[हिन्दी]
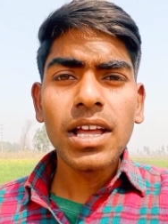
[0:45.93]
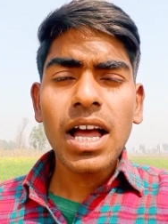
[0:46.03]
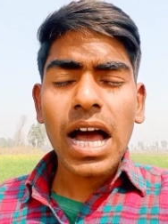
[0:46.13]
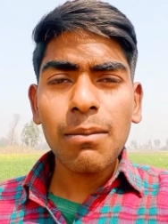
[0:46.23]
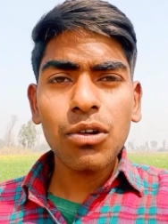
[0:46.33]

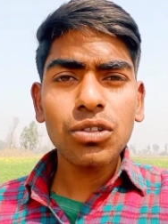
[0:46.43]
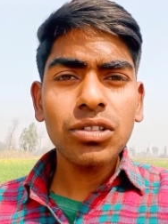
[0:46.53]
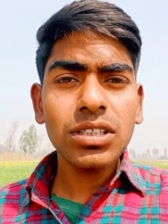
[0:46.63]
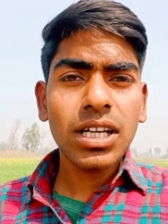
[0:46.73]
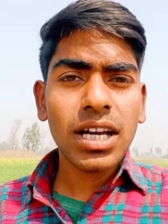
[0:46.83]
आप लोग जो
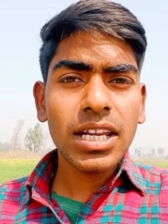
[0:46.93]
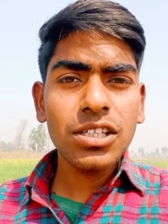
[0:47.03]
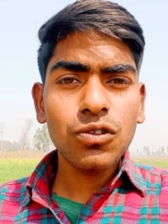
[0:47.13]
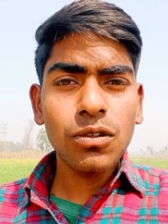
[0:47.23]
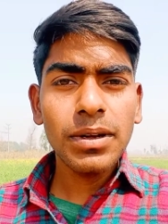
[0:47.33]
है सरकारी
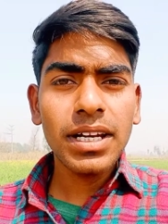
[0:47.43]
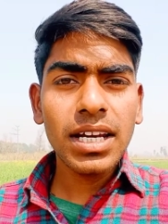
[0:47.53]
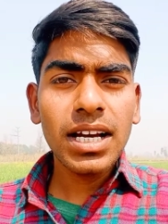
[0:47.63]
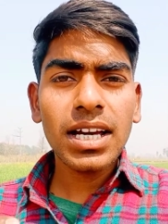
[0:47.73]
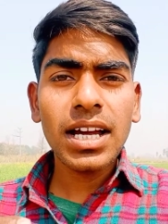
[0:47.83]
स्कूल में
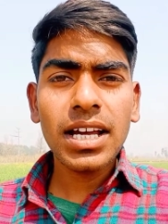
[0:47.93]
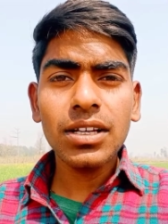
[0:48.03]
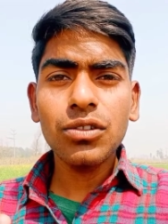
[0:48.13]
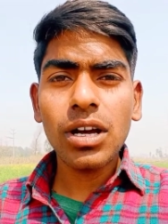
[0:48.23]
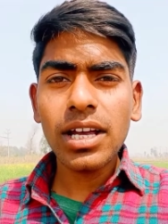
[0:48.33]
ना करा के जो